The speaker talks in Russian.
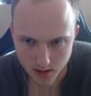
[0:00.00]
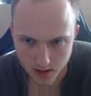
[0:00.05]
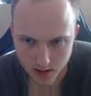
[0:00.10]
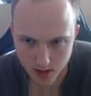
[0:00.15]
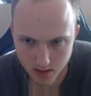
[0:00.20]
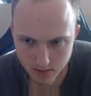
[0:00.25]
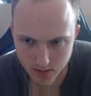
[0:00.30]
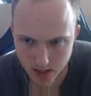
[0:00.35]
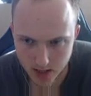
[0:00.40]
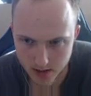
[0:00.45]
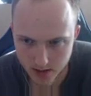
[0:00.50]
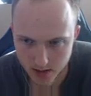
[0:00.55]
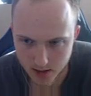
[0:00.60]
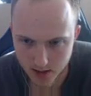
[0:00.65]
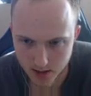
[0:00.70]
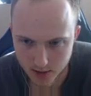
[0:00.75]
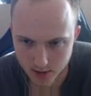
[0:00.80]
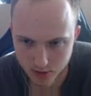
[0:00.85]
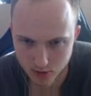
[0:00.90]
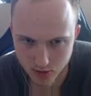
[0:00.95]
Команда,
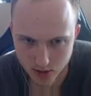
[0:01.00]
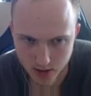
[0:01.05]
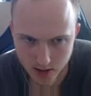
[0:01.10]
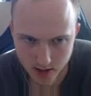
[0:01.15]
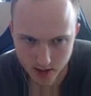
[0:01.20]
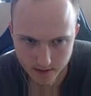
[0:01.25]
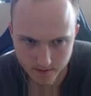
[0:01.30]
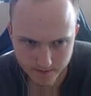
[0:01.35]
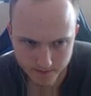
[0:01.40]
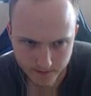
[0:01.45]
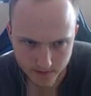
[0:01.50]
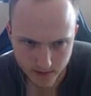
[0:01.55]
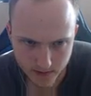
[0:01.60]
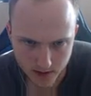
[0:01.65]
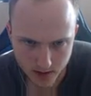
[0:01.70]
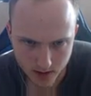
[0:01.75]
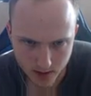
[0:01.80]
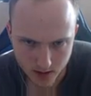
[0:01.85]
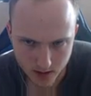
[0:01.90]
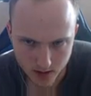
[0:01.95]
которая
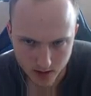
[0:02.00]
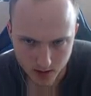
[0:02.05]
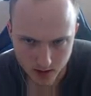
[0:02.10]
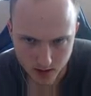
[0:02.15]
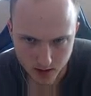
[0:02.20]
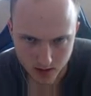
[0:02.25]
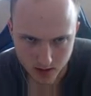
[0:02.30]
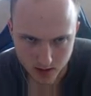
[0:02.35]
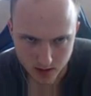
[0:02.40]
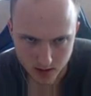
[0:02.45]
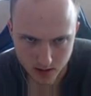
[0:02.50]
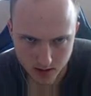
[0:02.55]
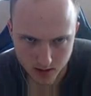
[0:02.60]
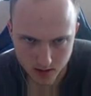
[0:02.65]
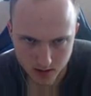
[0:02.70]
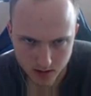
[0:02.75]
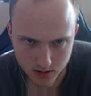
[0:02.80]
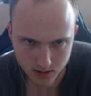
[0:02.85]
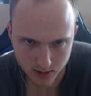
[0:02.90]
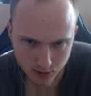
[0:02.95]

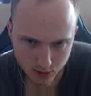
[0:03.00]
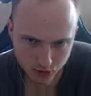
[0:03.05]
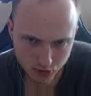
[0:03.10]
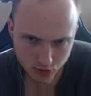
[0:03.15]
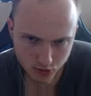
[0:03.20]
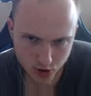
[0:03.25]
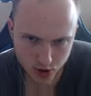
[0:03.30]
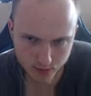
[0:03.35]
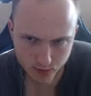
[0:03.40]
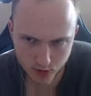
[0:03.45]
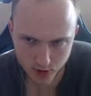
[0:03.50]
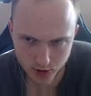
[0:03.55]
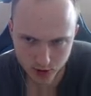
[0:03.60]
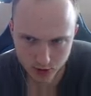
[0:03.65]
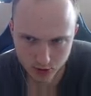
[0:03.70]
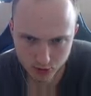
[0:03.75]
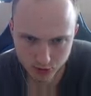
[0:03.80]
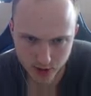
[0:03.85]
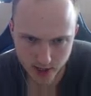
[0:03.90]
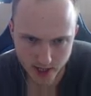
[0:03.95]
Э, ну, тоже
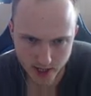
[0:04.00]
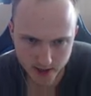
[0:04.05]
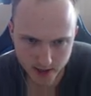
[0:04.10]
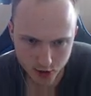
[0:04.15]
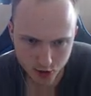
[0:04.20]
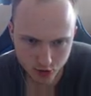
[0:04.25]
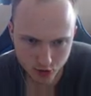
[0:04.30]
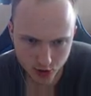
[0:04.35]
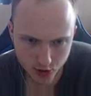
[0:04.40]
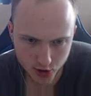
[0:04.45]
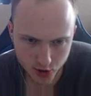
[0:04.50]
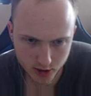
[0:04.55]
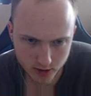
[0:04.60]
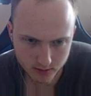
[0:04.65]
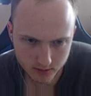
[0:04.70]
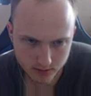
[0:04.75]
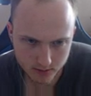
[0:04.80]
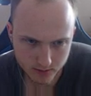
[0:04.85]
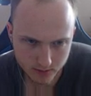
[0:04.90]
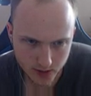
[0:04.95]
просто лутает
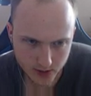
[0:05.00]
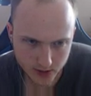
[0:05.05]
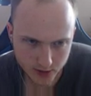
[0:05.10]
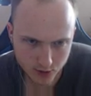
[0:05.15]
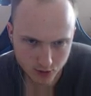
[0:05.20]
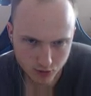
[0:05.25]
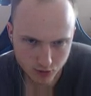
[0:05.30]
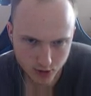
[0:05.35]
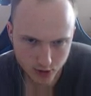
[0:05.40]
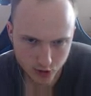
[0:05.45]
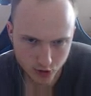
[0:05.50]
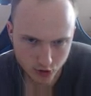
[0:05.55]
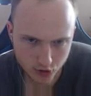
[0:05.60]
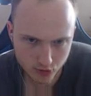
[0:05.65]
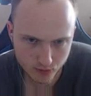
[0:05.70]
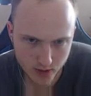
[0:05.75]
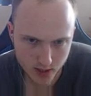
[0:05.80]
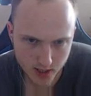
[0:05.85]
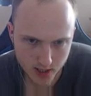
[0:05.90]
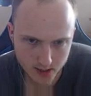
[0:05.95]
очочки
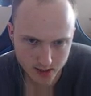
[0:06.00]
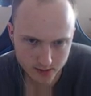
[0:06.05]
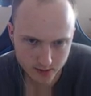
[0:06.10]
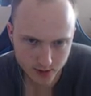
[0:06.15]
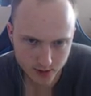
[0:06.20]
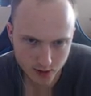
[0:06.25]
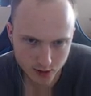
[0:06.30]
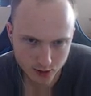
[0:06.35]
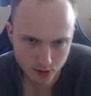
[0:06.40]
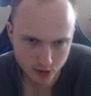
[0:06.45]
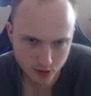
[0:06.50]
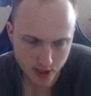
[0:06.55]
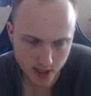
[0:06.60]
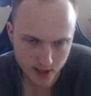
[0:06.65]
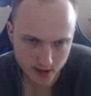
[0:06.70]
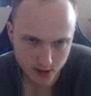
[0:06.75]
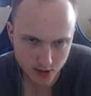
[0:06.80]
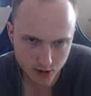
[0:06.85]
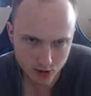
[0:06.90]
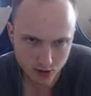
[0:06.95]
потихонечку, показывает
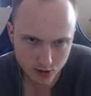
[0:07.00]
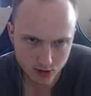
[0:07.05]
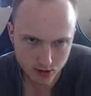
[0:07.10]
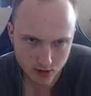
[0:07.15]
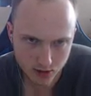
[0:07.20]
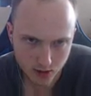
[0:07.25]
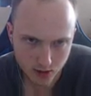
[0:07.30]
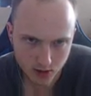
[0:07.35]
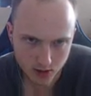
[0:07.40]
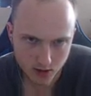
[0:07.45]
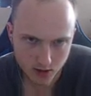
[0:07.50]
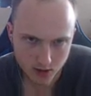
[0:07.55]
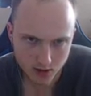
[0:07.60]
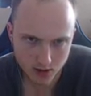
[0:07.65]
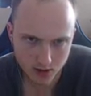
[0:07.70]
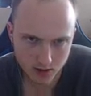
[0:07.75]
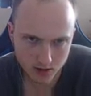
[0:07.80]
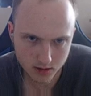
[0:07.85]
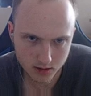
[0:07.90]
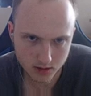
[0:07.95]
результаты, идет
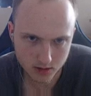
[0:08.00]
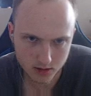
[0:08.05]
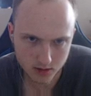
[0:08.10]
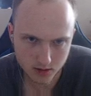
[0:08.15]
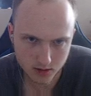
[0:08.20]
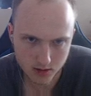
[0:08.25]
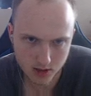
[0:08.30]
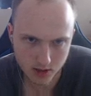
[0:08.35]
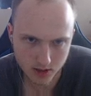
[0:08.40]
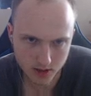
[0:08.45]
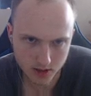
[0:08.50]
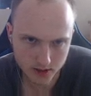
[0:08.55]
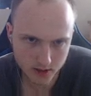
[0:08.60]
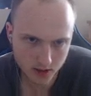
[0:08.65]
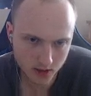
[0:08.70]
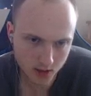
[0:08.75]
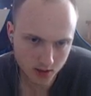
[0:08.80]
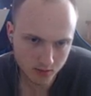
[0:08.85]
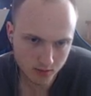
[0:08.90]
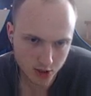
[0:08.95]
э, как
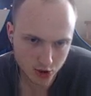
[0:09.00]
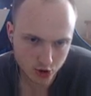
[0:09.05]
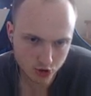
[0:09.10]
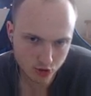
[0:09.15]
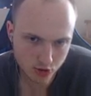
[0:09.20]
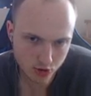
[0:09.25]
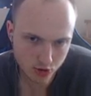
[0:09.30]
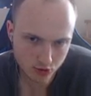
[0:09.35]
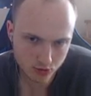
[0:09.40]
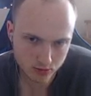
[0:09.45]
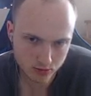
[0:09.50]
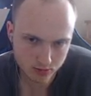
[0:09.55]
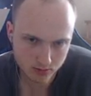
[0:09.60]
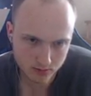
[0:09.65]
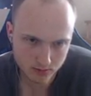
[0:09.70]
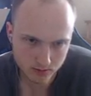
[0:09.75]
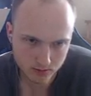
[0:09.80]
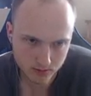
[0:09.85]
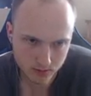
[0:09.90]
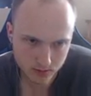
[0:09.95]
раз-таки к мажору,
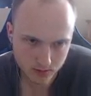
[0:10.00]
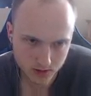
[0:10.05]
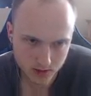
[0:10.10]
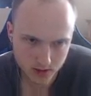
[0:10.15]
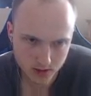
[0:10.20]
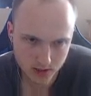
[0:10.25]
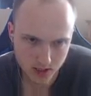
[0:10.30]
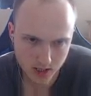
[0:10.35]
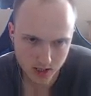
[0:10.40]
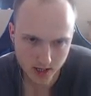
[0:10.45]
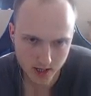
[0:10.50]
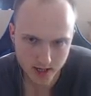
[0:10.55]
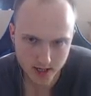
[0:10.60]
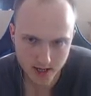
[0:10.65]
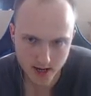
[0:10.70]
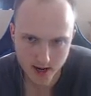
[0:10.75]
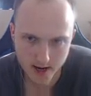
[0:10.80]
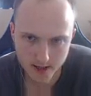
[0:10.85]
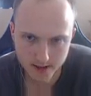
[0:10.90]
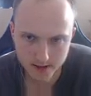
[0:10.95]

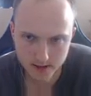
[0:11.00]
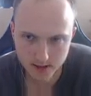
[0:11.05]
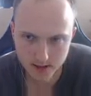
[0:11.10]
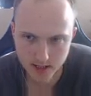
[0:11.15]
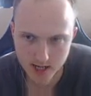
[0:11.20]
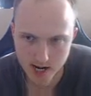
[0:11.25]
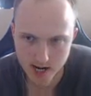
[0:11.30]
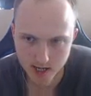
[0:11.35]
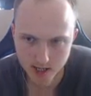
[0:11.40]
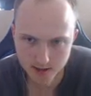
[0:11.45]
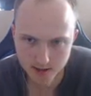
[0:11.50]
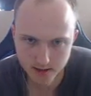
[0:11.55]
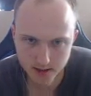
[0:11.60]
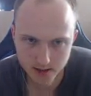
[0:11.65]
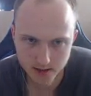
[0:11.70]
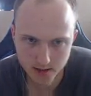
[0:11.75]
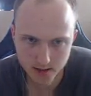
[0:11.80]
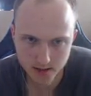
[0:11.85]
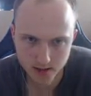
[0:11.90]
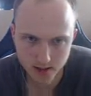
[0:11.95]
сохраняет стак
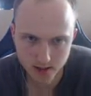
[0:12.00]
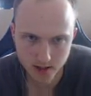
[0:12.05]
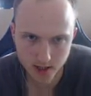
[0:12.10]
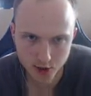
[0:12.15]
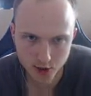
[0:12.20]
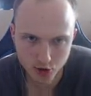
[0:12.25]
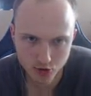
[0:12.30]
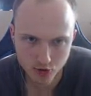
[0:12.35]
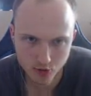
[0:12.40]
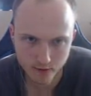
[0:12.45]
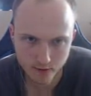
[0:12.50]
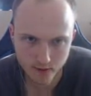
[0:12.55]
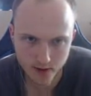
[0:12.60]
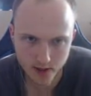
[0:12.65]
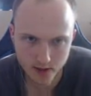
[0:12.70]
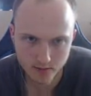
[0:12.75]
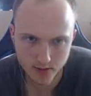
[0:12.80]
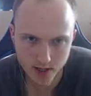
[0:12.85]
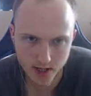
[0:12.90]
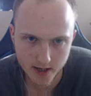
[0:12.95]
относительно очков
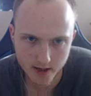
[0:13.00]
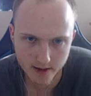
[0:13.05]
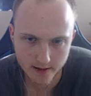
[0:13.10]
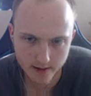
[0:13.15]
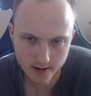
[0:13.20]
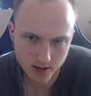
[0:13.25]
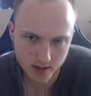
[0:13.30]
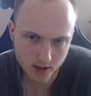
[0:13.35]
РМР,